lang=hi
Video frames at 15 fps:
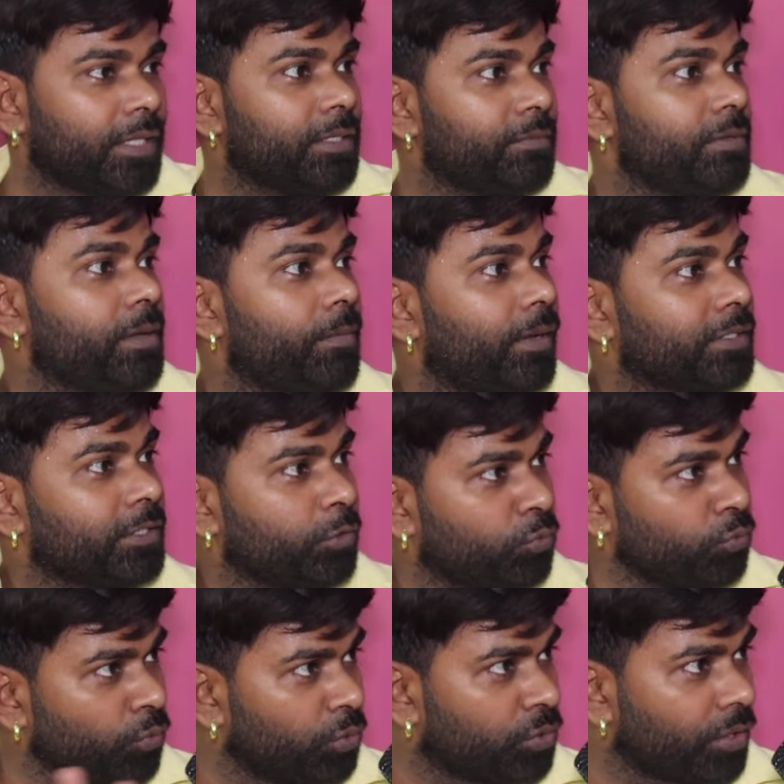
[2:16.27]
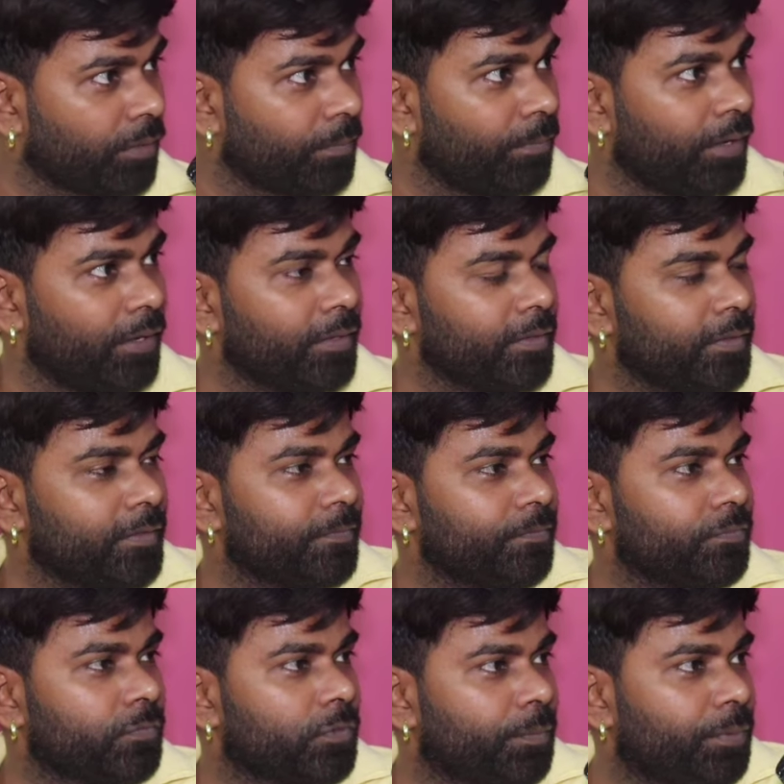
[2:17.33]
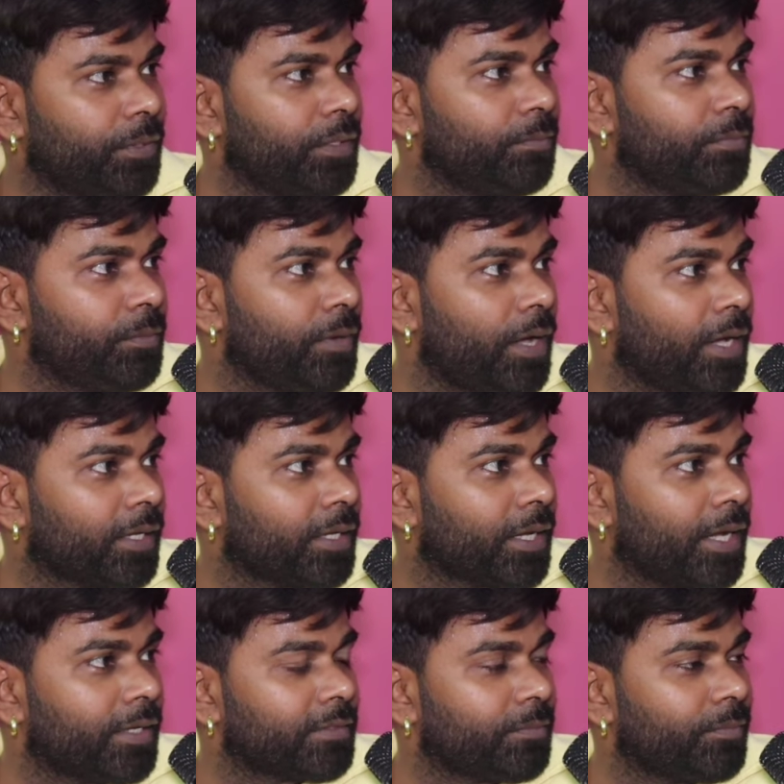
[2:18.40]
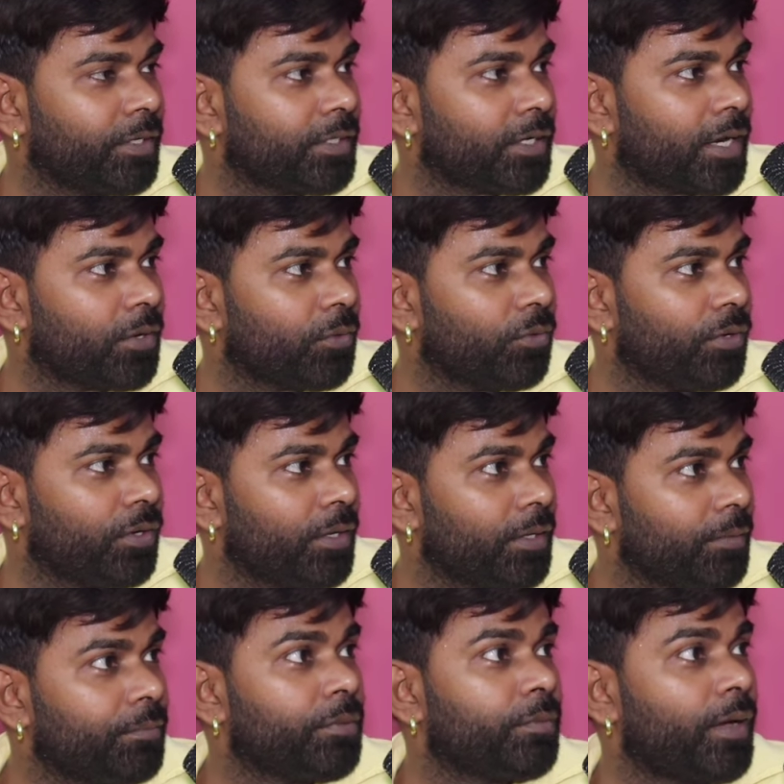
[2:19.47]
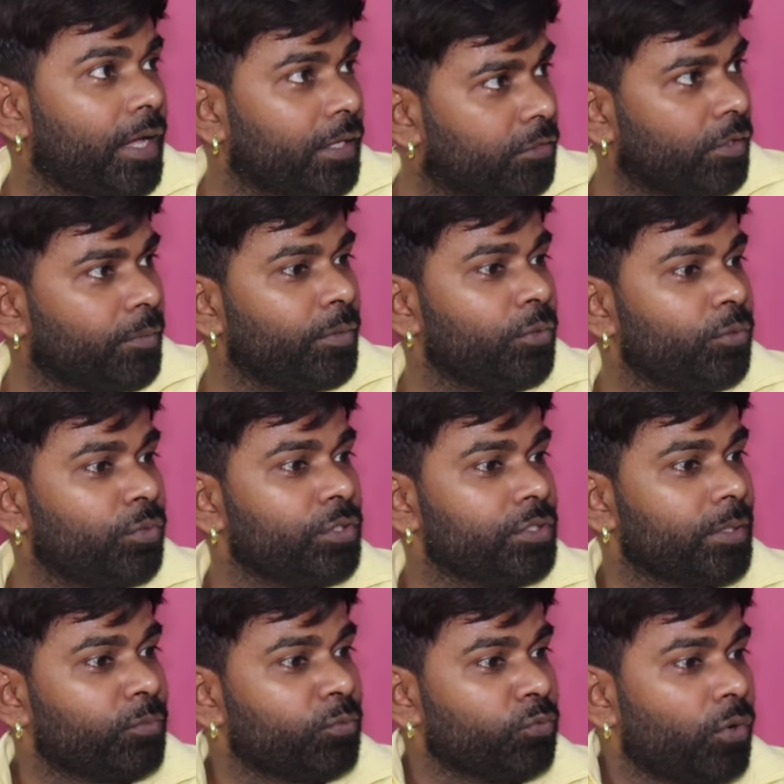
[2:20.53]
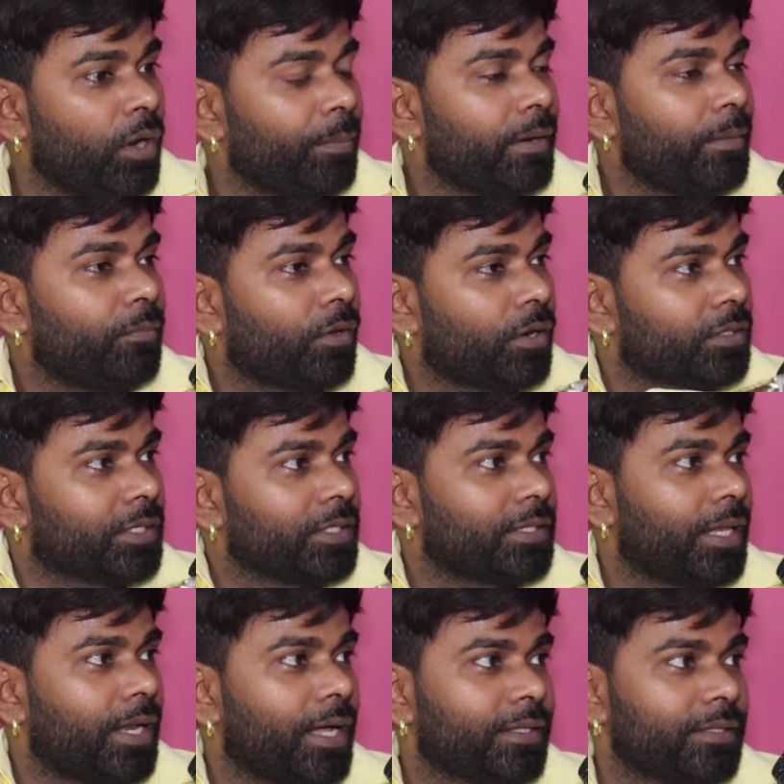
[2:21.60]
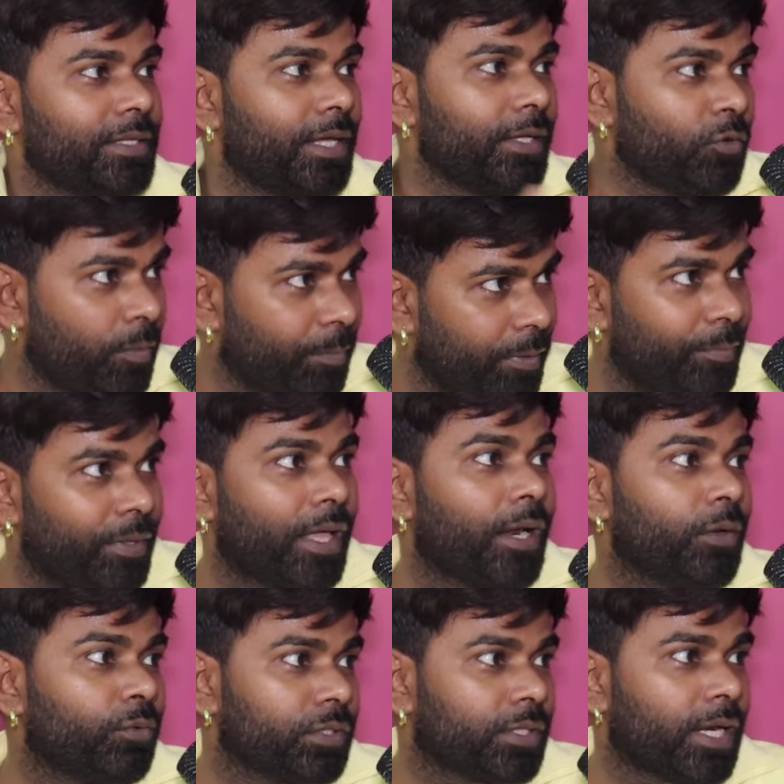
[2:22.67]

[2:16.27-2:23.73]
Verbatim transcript: शादी विवाह बच्चा दोनों तरफ बा तो फिर विवाह के कहाँ से मैटर आ गई विवाह तबे न हुई जब वो अपना मर्द के तलाक दी है वो अपना मेहरानू के